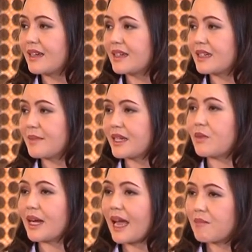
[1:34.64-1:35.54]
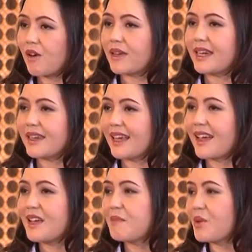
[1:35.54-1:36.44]
คือหมายถึงว่าการมองเห็นเนี่ย
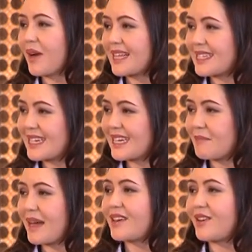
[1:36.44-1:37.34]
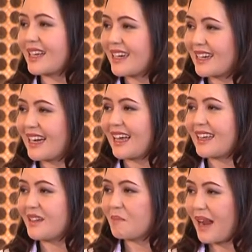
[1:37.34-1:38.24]
มีโอกาสจะดีมากน้อยขนาดไหน
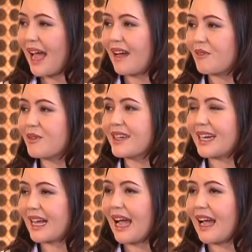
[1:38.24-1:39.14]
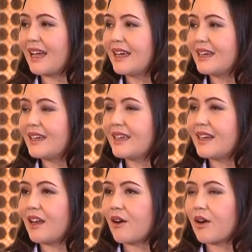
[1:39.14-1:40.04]
หรือเปล่านะคะค
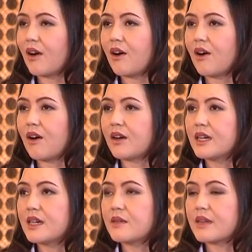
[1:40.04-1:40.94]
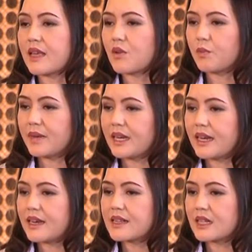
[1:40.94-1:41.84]
แล้วก็ในกลุ่มนี้
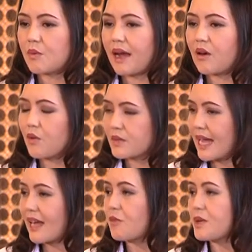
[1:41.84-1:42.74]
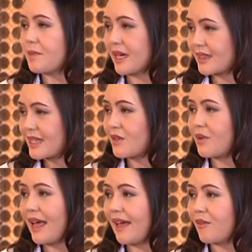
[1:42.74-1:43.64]
เนี่ยเนื่องจากว่าโครงสร้างก็ผิดปกติอยู่
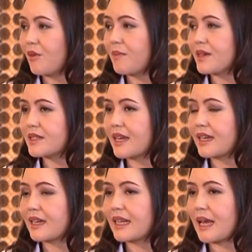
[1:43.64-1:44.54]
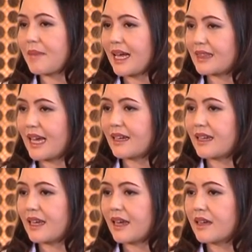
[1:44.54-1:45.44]
แล้ว เพราะฉะนั้นการผ่าตัด
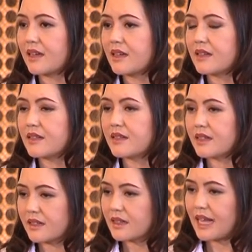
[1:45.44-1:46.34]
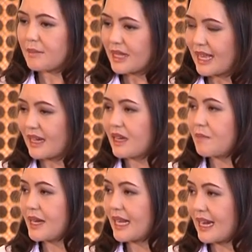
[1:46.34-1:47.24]
เนี่ยหนึ่งคือการผ่าตัดเนี่ย
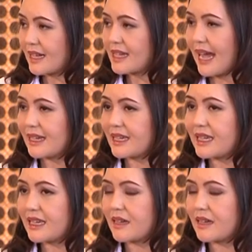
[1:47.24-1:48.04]
เป็นการรักษาที่